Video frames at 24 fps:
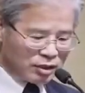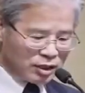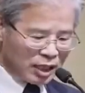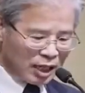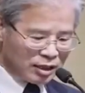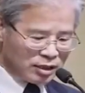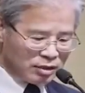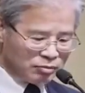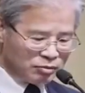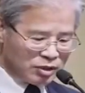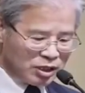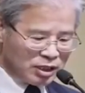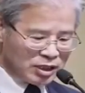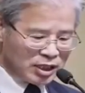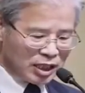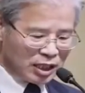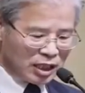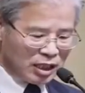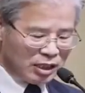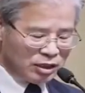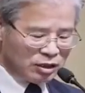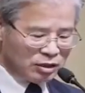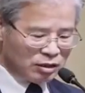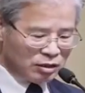47장
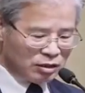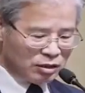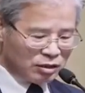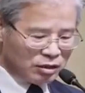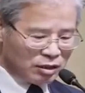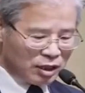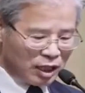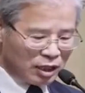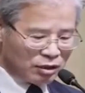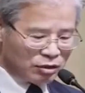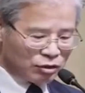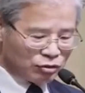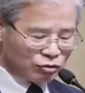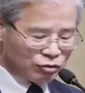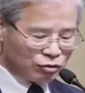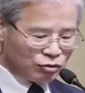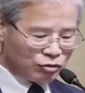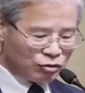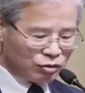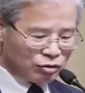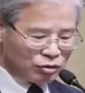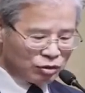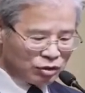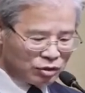1절에서
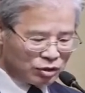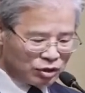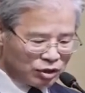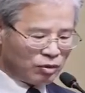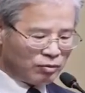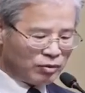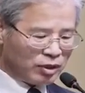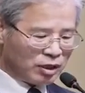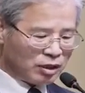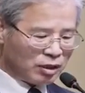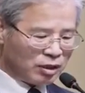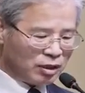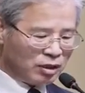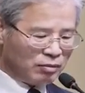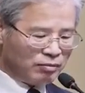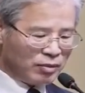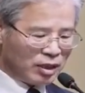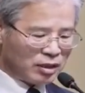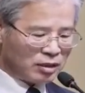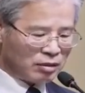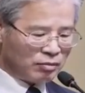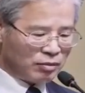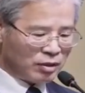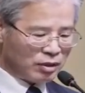쭉 보면 그런
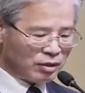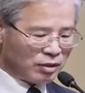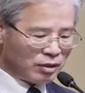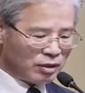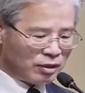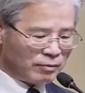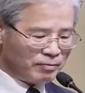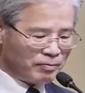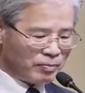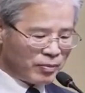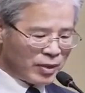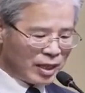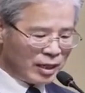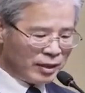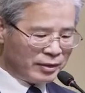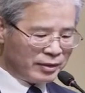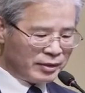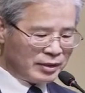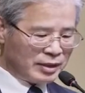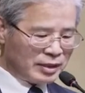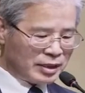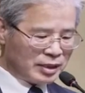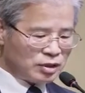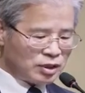말씀이 있어요.
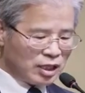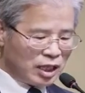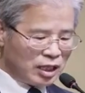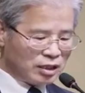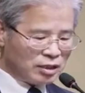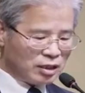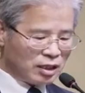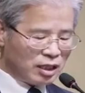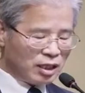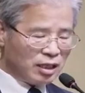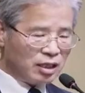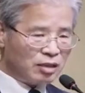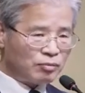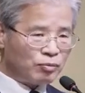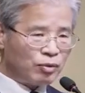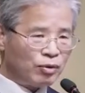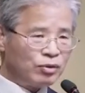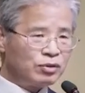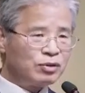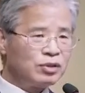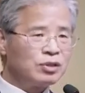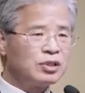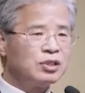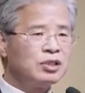예스겔이
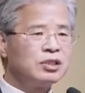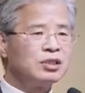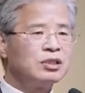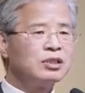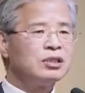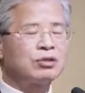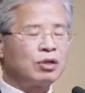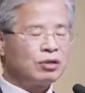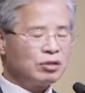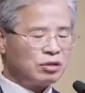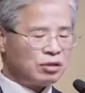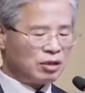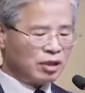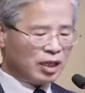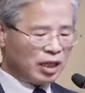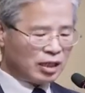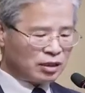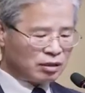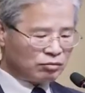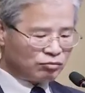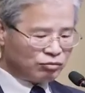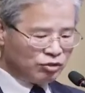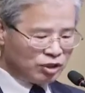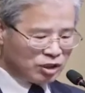본 성전의
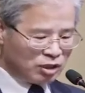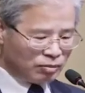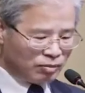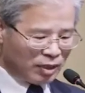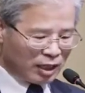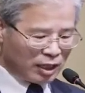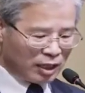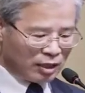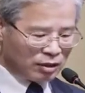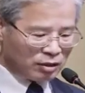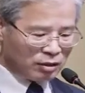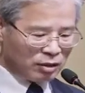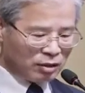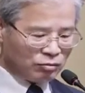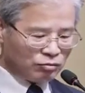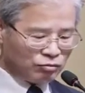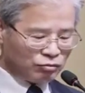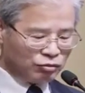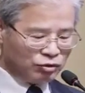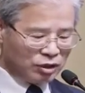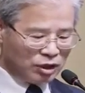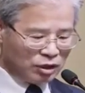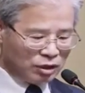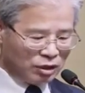그 문지방에서
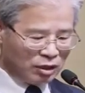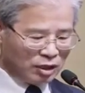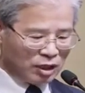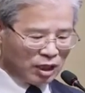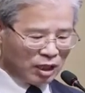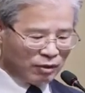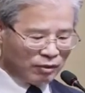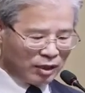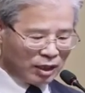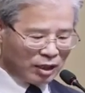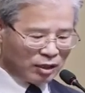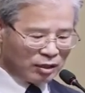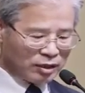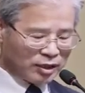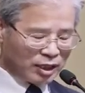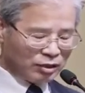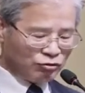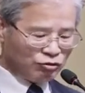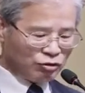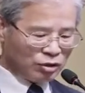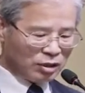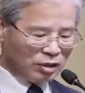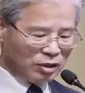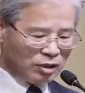물이 흘러나와요.
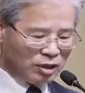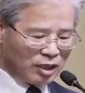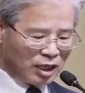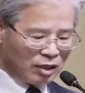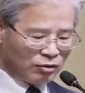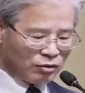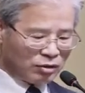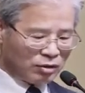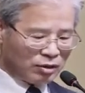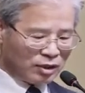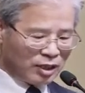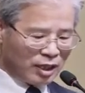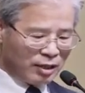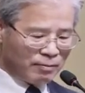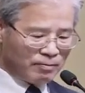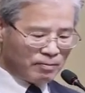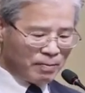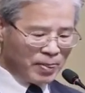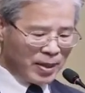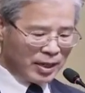생수가 흘러나오는데